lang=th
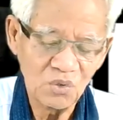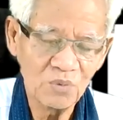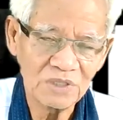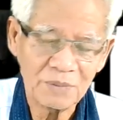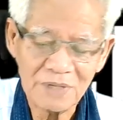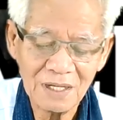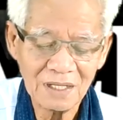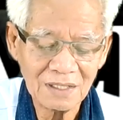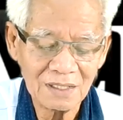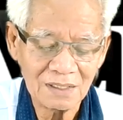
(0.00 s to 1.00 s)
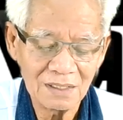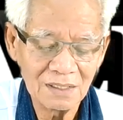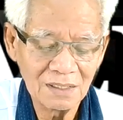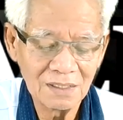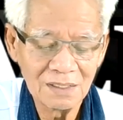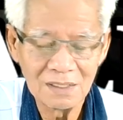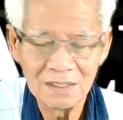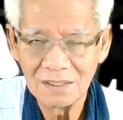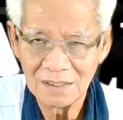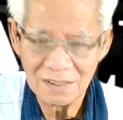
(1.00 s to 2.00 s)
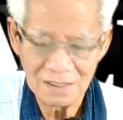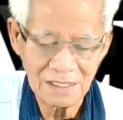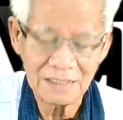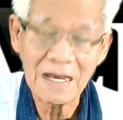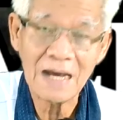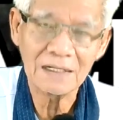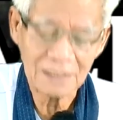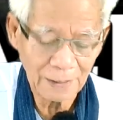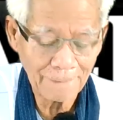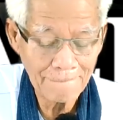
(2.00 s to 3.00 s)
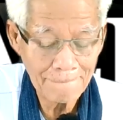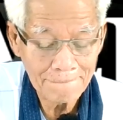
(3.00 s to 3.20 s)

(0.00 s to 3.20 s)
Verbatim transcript: ลุงมันจะไปได้ตั้งหลายด้านครับ